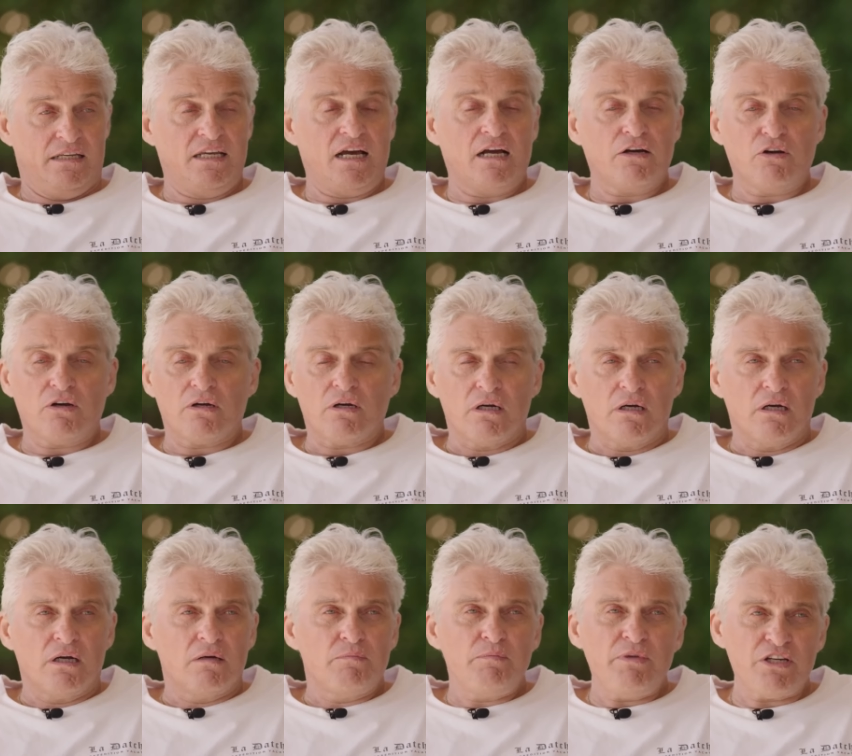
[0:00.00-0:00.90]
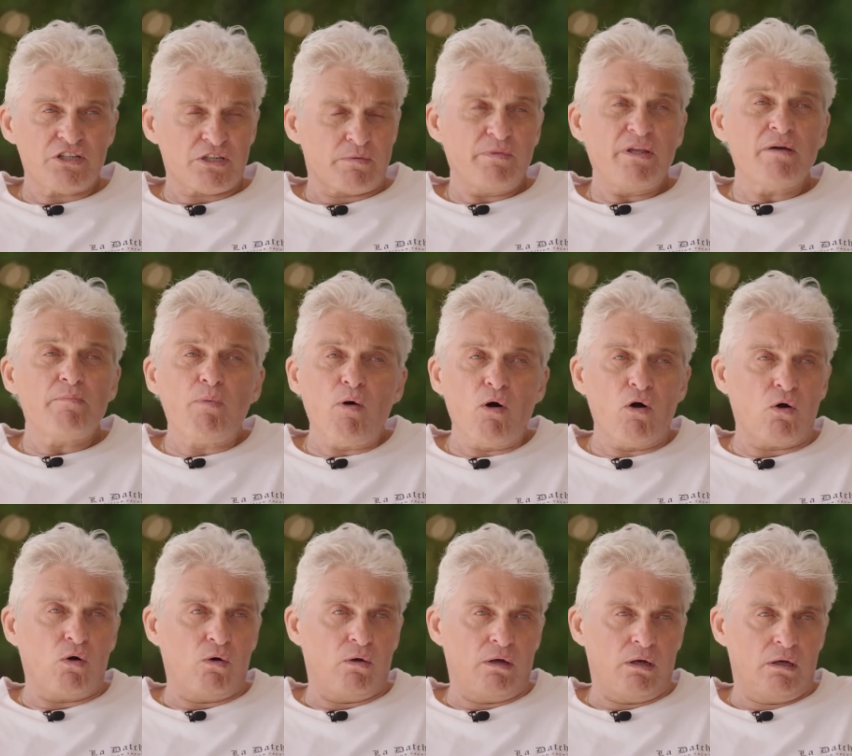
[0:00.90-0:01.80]
Я говорю, Миш, мне
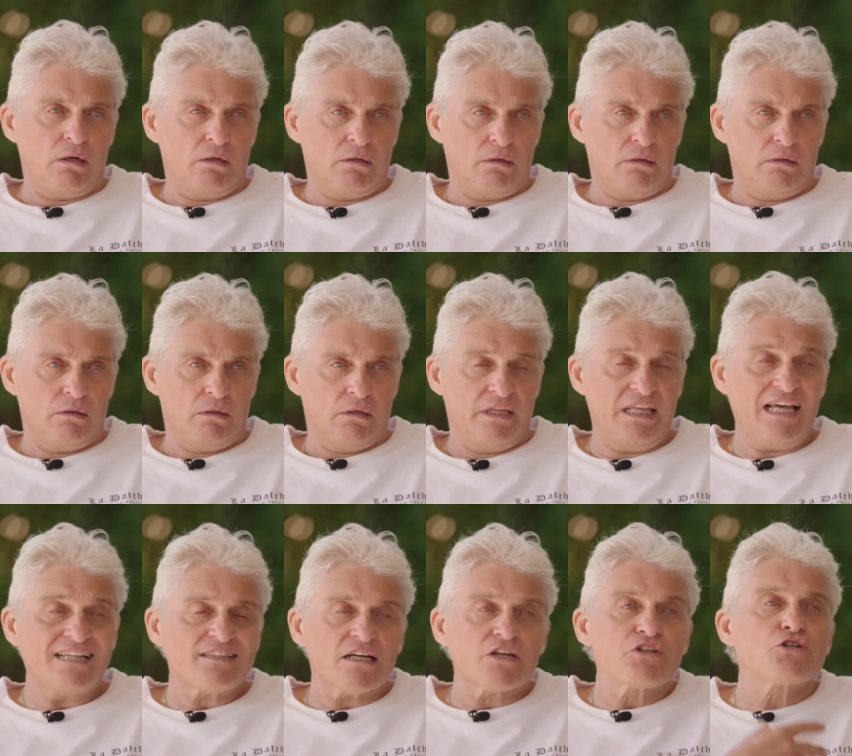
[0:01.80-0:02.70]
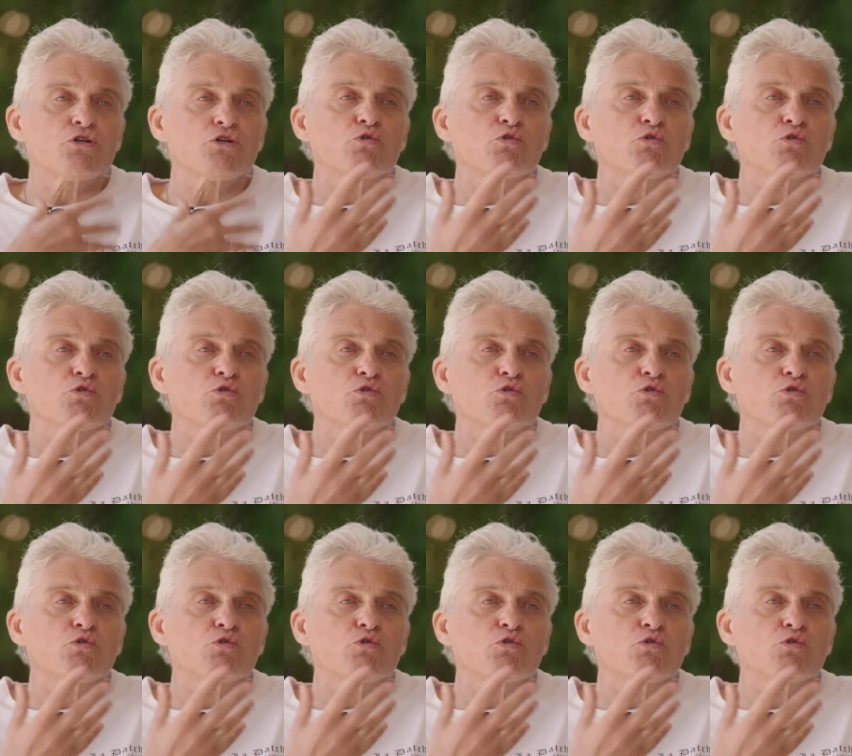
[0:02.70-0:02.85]
похуй. Я так